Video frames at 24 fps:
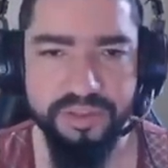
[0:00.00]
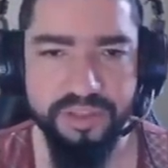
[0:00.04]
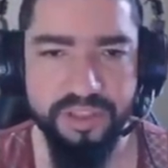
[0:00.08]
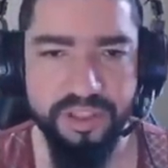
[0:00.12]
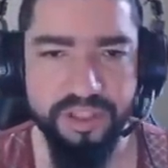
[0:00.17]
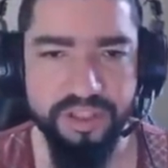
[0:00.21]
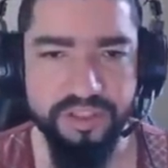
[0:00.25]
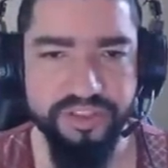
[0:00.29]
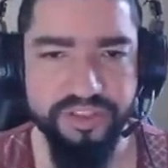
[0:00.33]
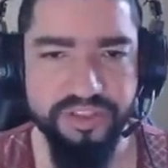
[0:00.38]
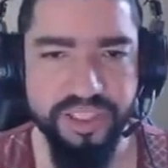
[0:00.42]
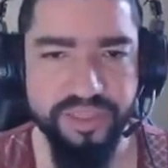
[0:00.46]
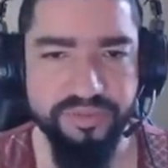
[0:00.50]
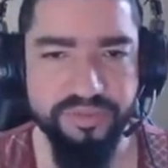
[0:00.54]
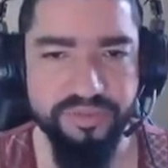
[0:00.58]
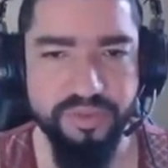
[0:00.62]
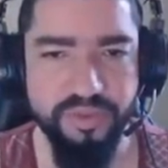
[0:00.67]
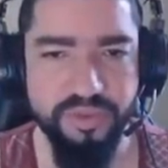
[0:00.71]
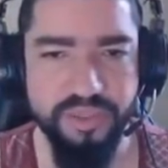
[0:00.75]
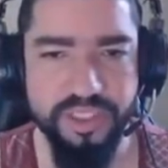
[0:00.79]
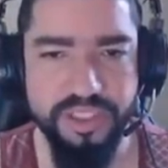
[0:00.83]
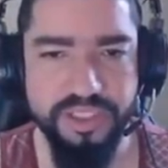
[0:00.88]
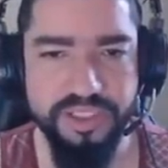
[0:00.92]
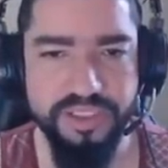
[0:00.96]
Ó, já
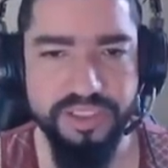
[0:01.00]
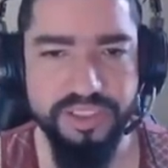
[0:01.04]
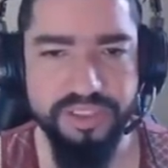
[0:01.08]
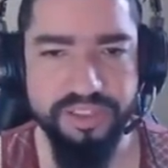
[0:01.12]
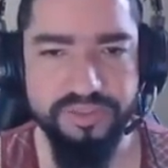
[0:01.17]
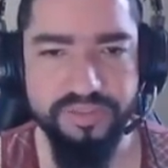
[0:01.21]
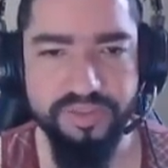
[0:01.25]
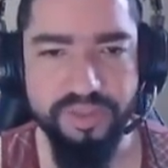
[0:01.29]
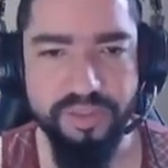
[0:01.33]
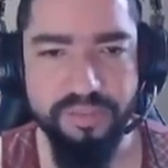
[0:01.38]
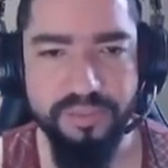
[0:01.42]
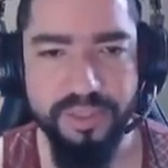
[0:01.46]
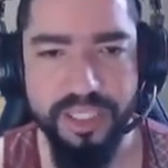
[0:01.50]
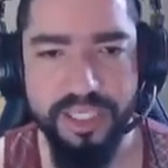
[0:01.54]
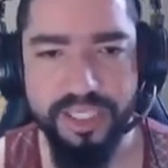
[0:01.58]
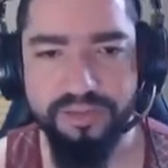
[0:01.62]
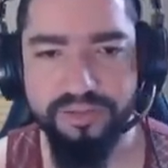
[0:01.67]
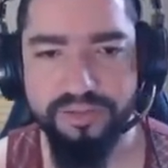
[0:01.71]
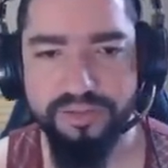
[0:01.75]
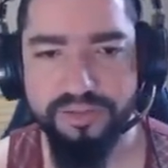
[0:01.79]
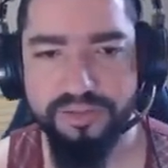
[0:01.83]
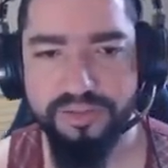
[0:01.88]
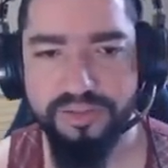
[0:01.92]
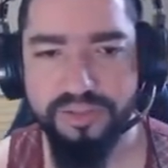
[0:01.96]
ficou ali transformado